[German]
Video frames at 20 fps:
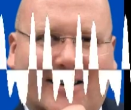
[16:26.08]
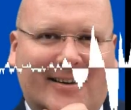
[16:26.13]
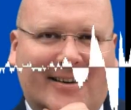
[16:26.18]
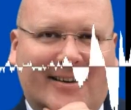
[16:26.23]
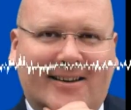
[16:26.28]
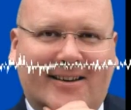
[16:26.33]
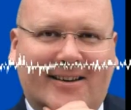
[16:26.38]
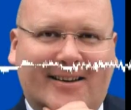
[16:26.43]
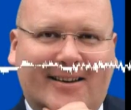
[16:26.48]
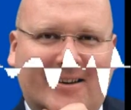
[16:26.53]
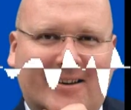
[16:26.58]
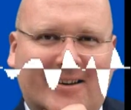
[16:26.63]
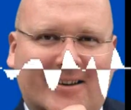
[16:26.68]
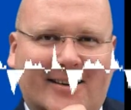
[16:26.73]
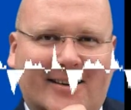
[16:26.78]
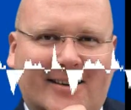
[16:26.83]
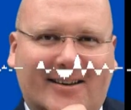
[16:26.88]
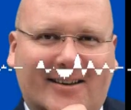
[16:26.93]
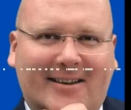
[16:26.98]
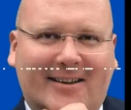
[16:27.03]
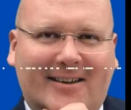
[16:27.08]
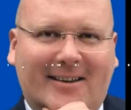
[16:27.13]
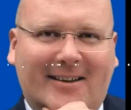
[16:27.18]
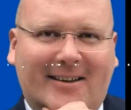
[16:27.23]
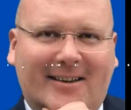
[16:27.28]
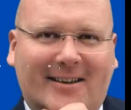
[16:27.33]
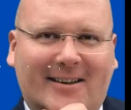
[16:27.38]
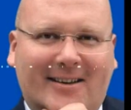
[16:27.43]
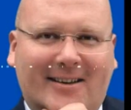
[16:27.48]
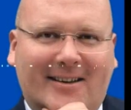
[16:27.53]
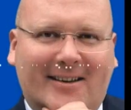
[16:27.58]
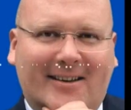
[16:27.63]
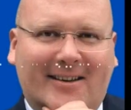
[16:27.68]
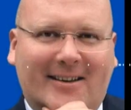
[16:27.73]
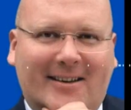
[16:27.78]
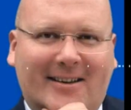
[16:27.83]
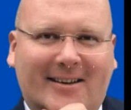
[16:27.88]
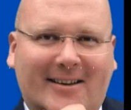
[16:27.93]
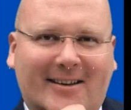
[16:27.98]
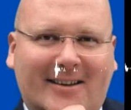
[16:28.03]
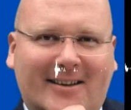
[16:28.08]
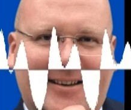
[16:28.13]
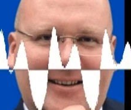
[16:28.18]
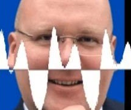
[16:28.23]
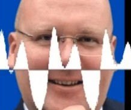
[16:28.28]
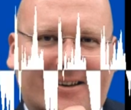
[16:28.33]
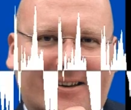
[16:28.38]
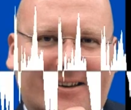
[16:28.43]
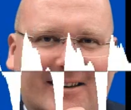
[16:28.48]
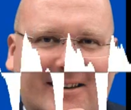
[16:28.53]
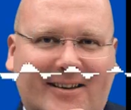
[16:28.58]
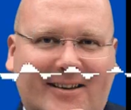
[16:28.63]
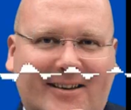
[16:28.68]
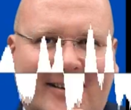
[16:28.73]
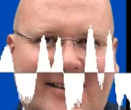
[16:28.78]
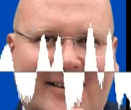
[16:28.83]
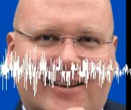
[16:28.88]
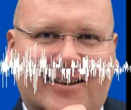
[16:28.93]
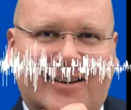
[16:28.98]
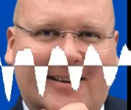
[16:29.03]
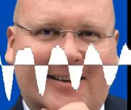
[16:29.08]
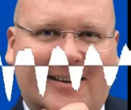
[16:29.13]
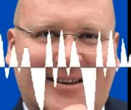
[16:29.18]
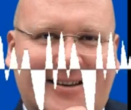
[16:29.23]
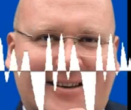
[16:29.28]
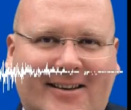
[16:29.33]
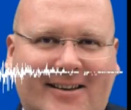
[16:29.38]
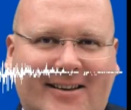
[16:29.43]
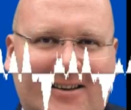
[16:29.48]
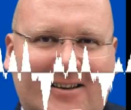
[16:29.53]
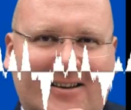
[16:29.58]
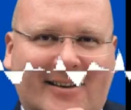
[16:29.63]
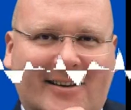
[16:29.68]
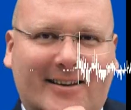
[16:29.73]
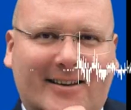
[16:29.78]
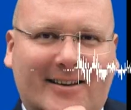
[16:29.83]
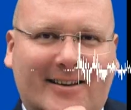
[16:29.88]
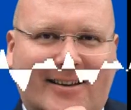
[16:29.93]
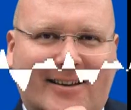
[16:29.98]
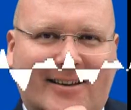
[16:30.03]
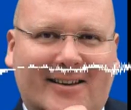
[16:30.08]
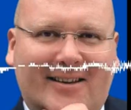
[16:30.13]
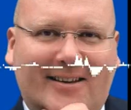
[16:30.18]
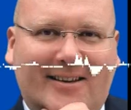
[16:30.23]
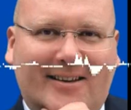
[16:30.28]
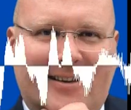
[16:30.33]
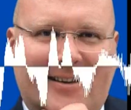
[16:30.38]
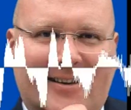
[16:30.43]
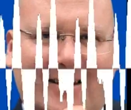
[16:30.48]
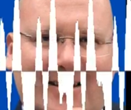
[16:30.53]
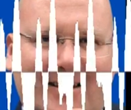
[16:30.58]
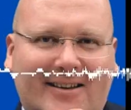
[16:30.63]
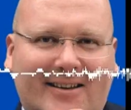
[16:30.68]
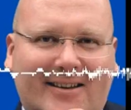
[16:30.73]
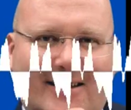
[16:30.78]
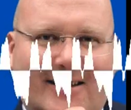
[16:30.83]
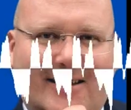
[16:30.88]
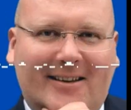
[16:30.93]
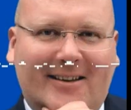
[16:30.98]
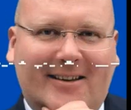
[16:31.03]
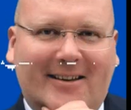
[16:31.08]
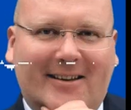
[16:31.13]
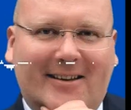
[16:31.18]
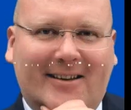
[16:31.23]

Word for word: verkauften Euro. Sie merken, die schenken das Geld nicht dem Wirtschaftsministerium zurück.